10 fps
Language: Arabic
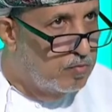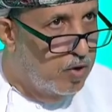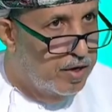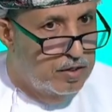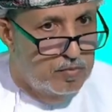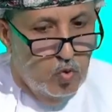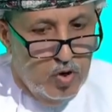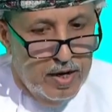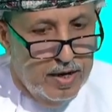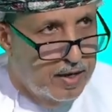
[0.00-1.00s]
المواني
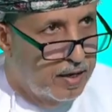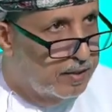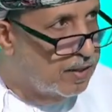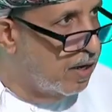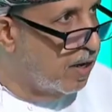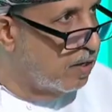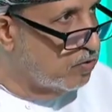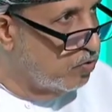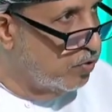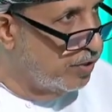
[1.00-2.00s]
موكلة إلى القطاع
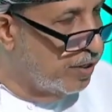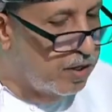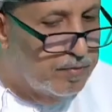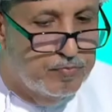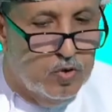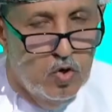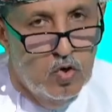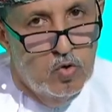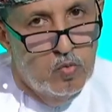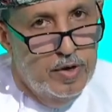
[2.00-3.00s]
الخاص أنه يديرها
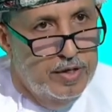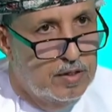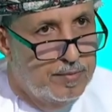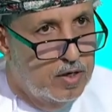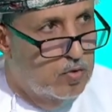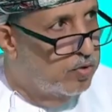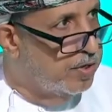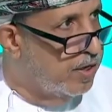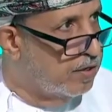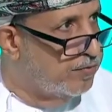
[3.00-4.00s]
وعندما يكون
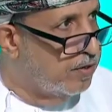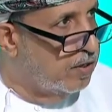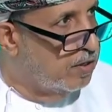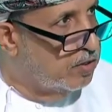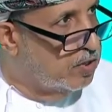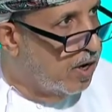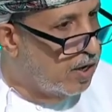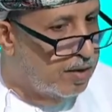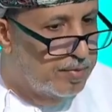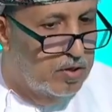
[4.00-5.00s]
هناك في
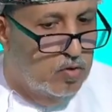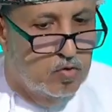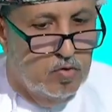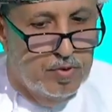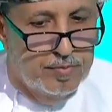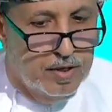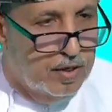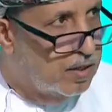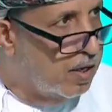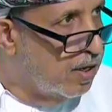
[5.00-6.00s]
شراكة بين الحكومة وبين
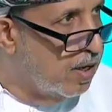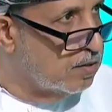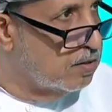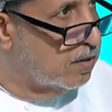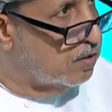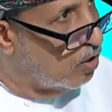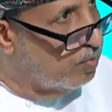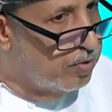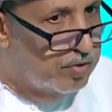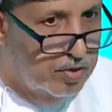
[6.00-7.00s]
القطاع الخاص
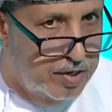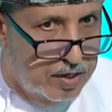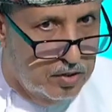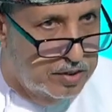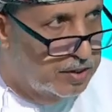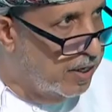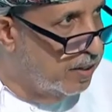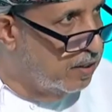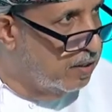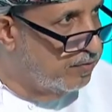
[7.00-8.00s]
تكمن هناك
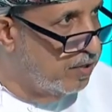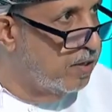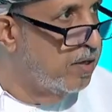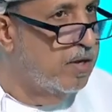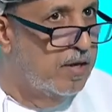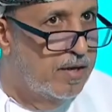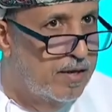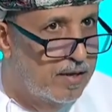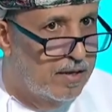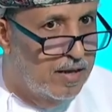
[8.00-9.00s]
إشكالية في
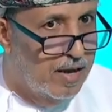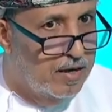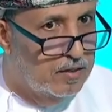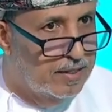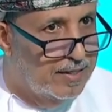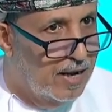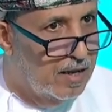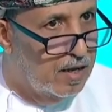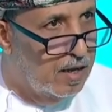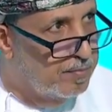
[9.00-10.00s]
آه، هل
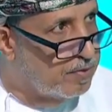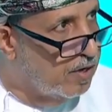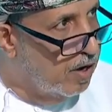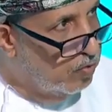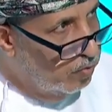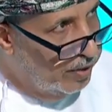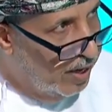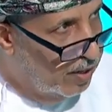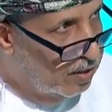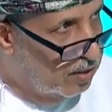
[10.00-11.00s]
تتحقق المصلحة
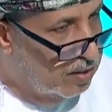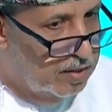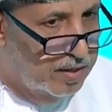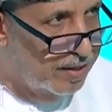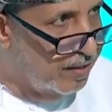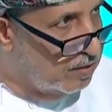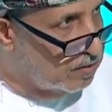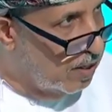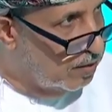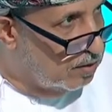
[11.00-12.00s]
العليا
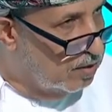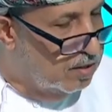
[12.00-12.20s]
للاقتصاد